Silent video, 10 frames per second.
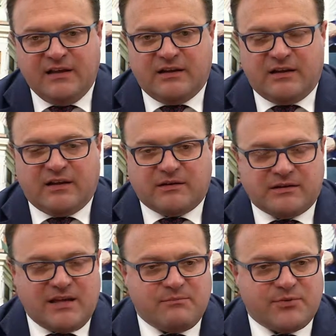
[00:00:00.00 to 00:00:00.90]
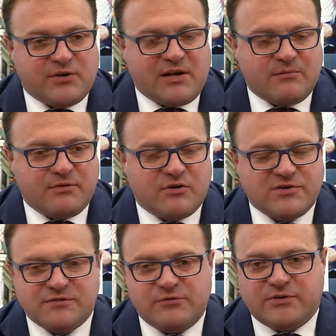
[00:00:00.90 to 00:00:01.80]
E, ten program był
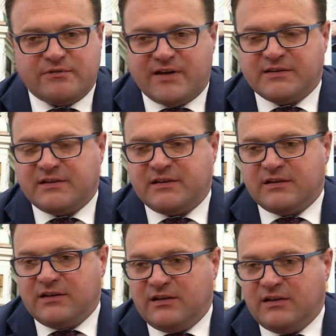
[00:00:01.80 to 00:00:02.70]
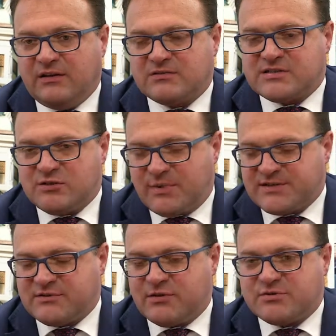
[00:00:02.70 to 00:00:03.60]
konsultowany i został
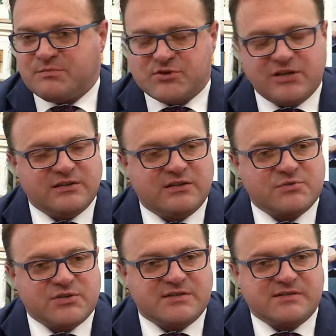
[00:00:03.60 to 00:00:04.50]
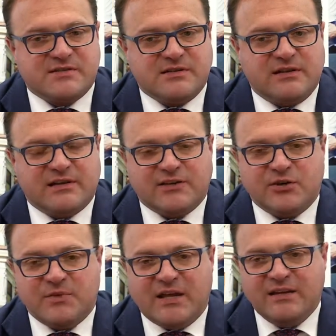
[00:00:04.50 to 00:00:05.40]
bardzo dobrze przyjęty przez
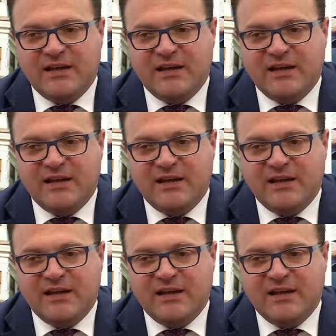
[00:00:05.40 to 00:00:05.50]
Radomian.